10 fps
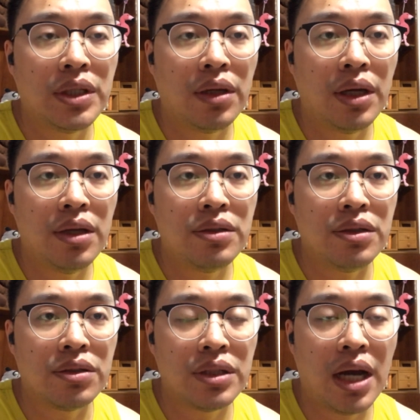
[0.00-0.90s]
天天几
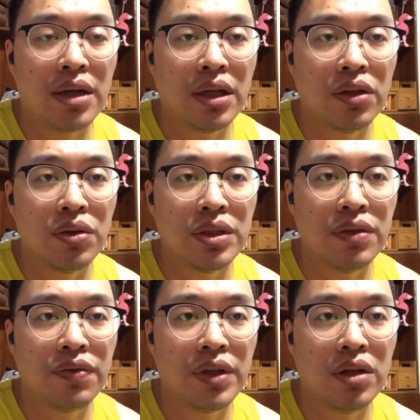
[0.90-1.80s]
十架战斗机
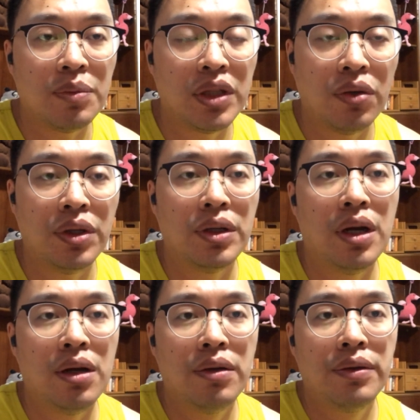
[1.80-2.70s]
飞到你们头顶
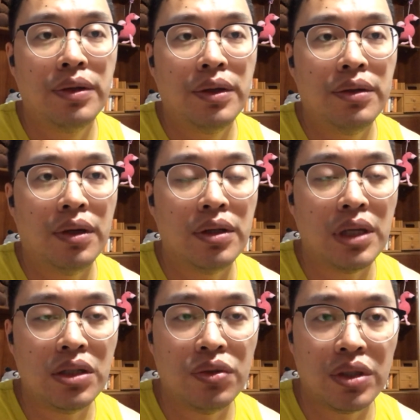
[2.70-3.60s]
上，啊，在
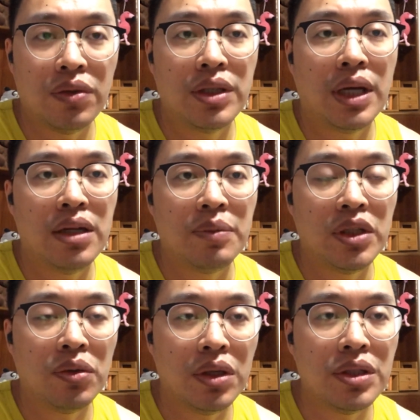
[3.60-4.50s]
这种情况下你们
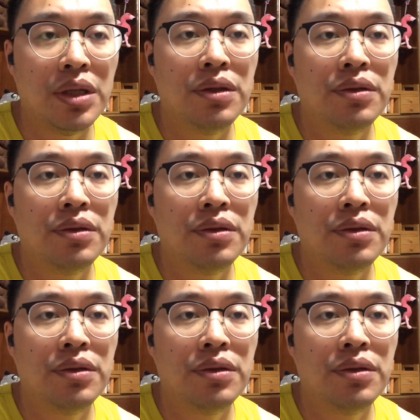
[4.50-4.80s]
都能忍，